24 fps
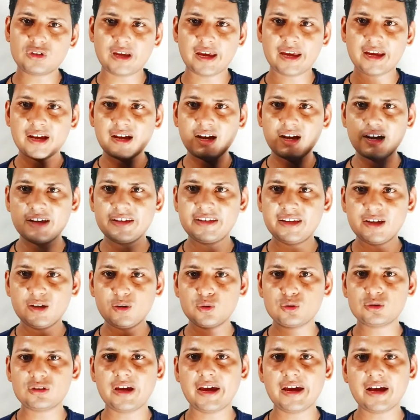जाएगा ये
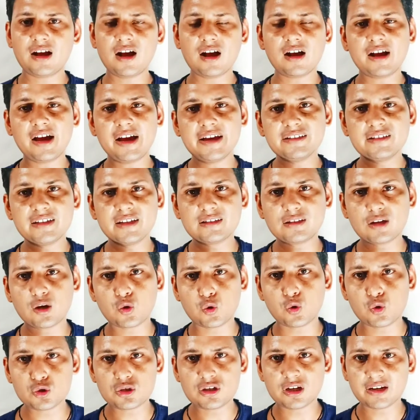हो जाएगा गाइज ऐसा
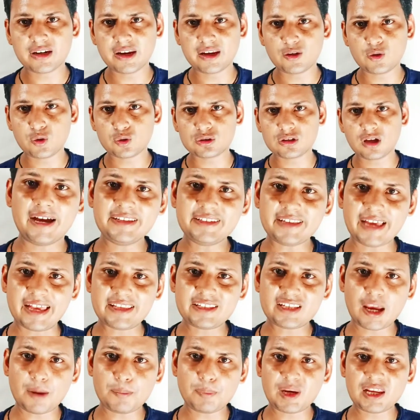कुछ नहीं होता गाइज
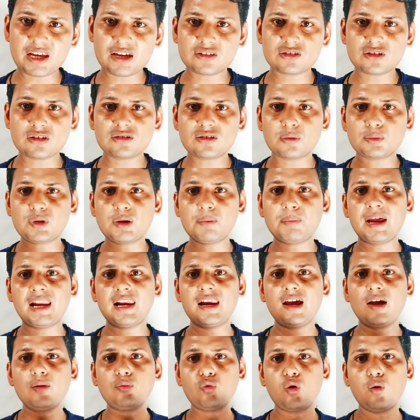ऐसी एप्लीकेशन सबसे
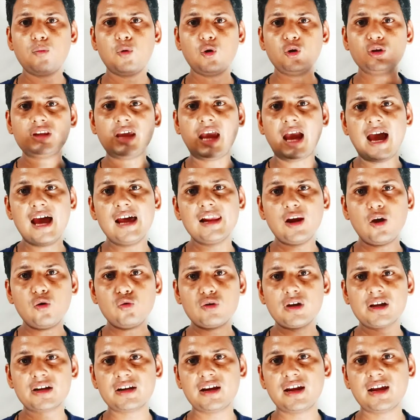पहले आपको बोलते हैं
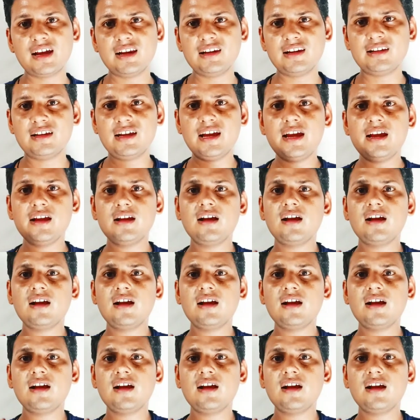अलाउ करने के लिए